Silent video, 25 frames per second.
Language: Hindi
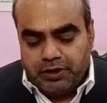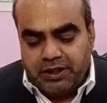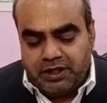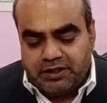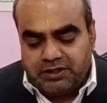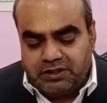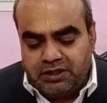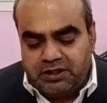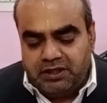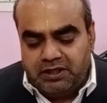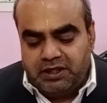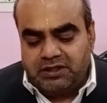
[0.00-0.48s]

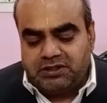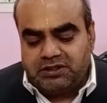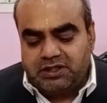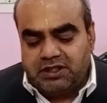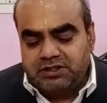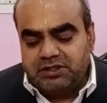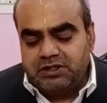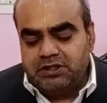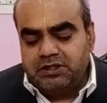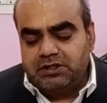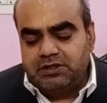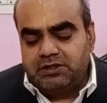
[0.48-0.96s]
एक दिन
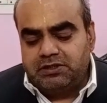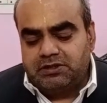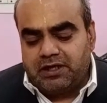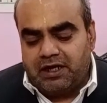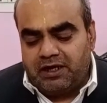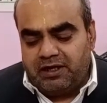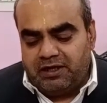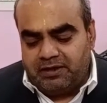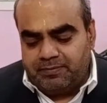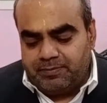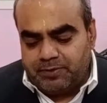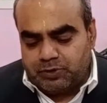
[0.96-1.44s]
नेताजी
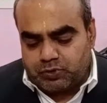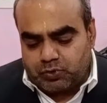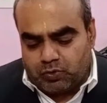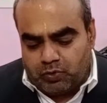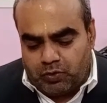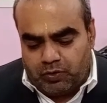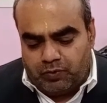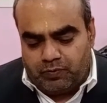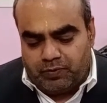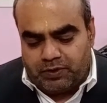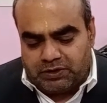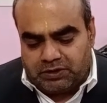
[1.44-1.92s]
टेंट में
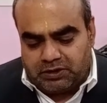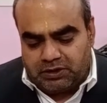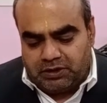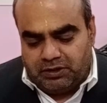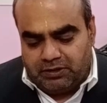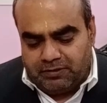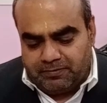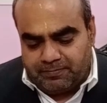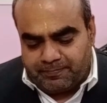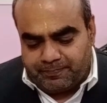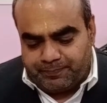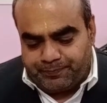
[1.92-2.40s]
सोए हुए थे
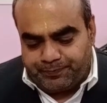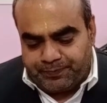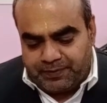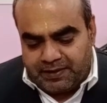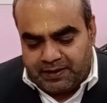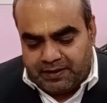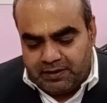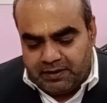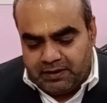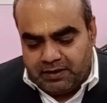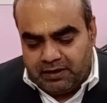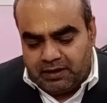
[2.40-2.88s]

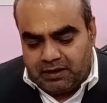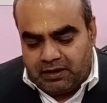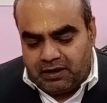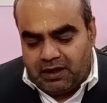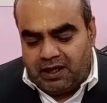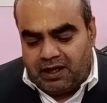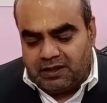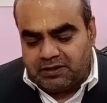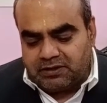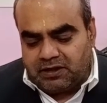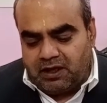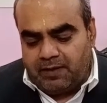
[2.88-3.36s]

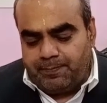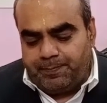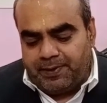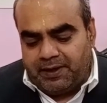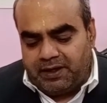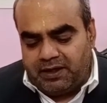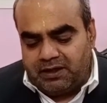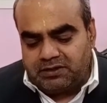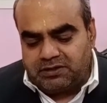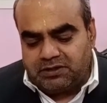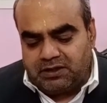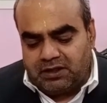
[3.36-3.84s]
रात का
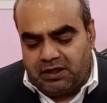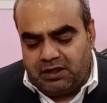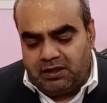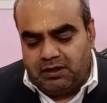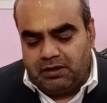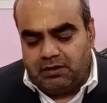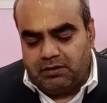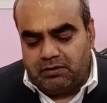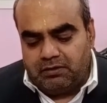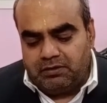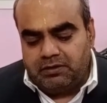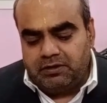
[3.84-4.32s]
पैर था
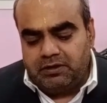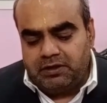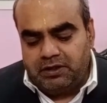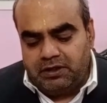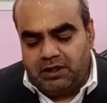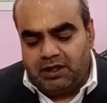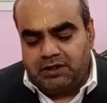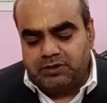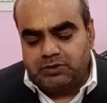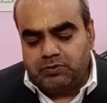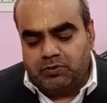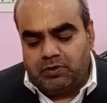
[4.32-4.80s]

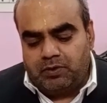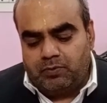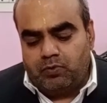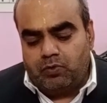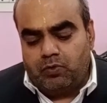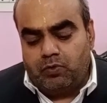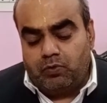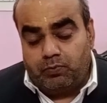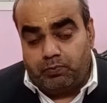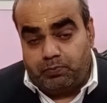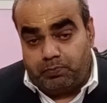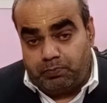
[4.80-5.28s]
नीरा जो है
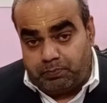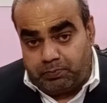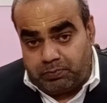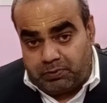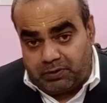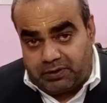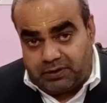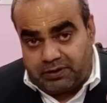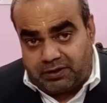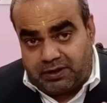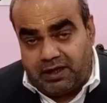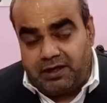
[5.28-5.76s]
वो
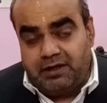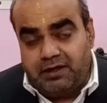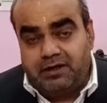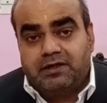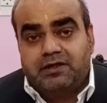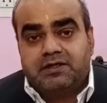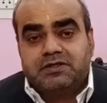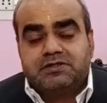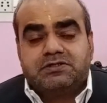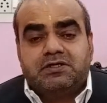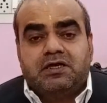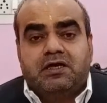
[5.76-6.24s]

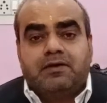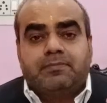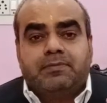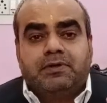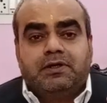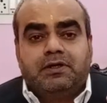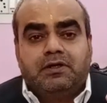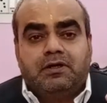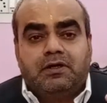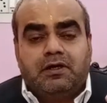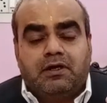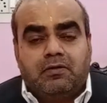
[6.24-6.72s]
टेंट के
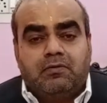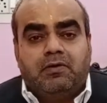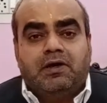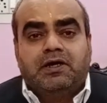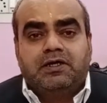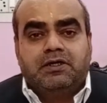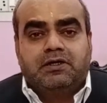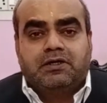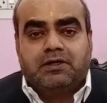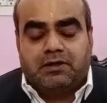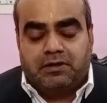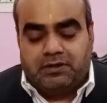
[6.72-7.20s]
सामने
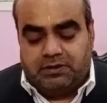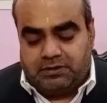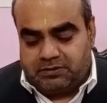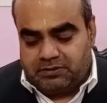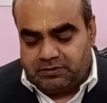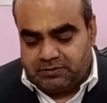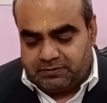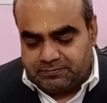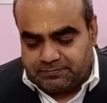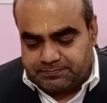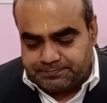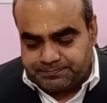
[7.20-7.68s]
रखवाली कर रही
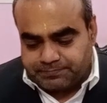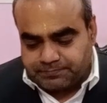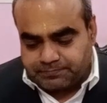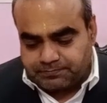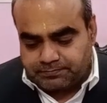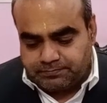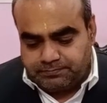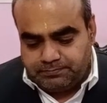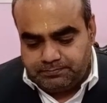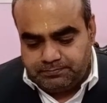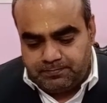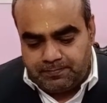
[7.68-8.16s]

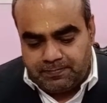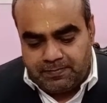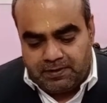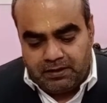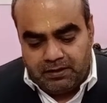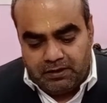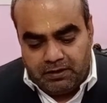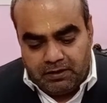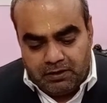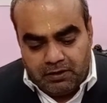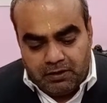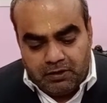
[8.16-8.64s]

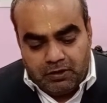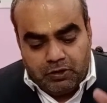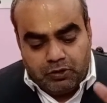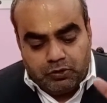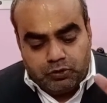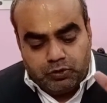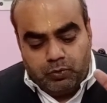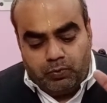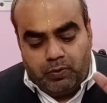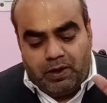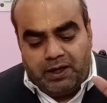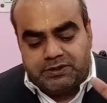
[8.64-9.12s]

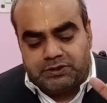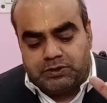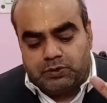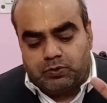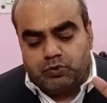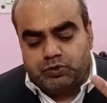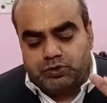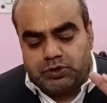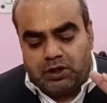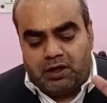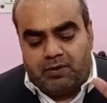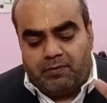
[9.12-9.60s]
थी तो वहां से
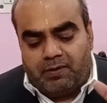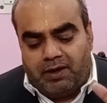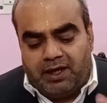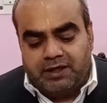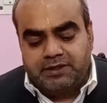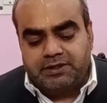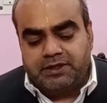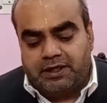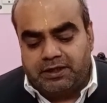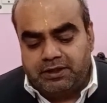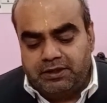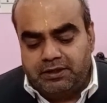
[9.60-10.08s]
कुछ
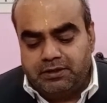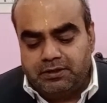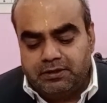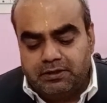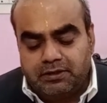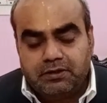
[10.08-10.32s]
आवाज़ आई